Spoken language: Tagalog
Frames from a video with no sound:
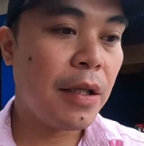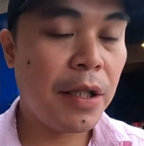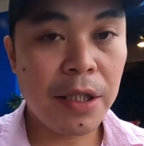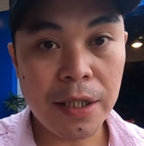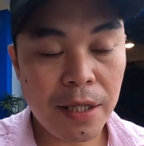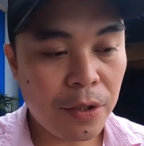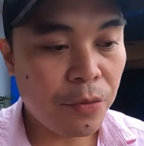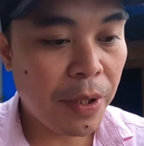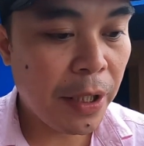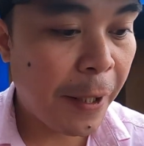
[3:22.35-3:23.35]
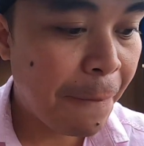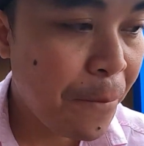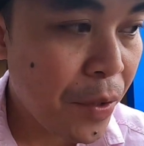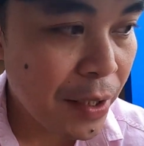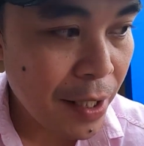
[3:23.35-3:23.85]
hindi siya nakakaumay
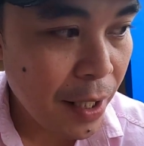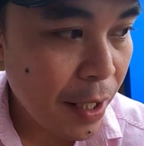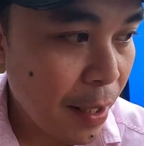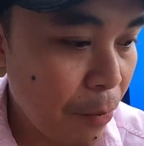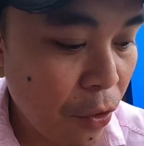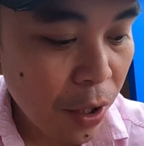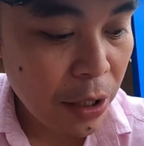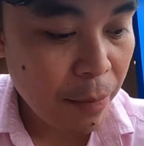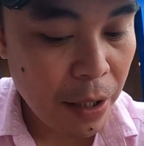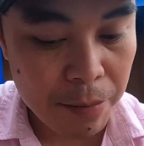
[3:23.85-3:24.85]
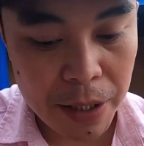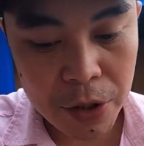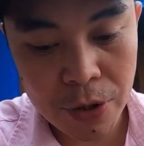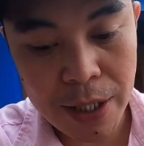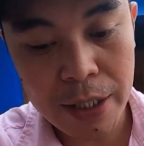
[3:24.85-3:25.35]
sa mocha naman
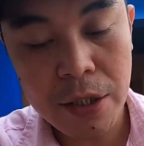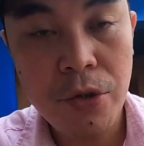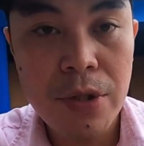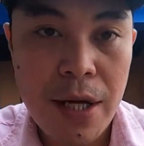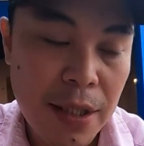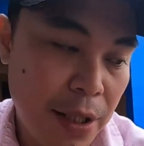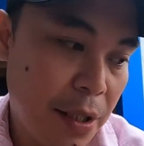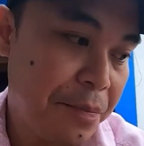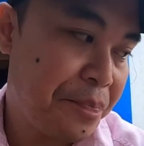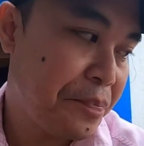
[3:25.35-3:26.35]
medyo light yung lasa